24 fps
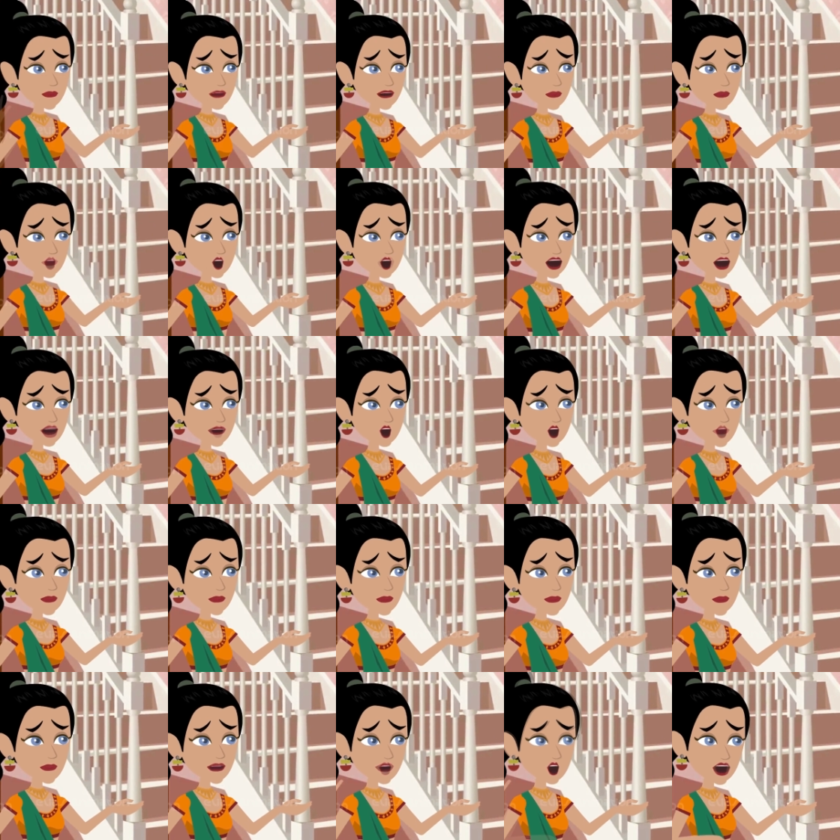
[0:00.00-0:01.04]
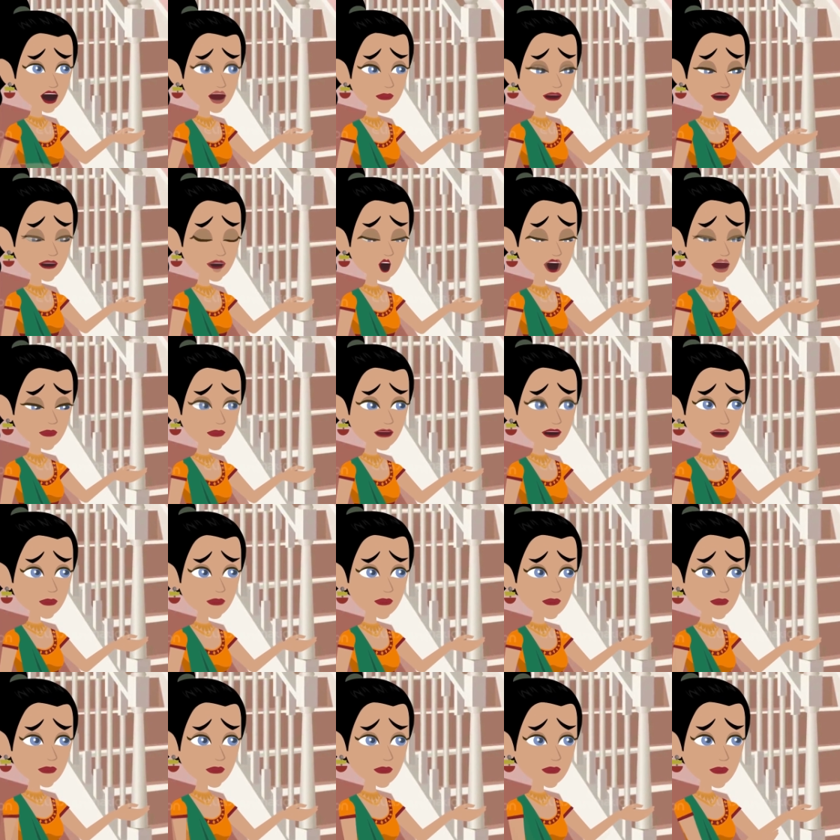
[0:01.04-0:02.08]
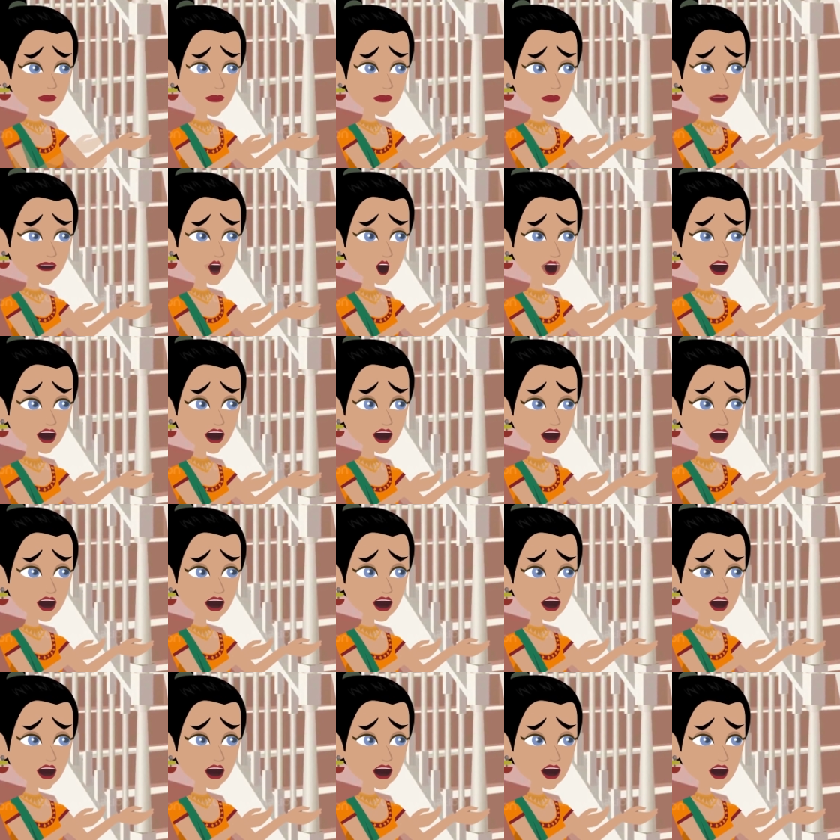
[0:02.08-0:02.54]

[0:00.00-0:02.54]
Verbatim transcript: কি আর সে তার ছোট্ট মেয়েকে নিয়ে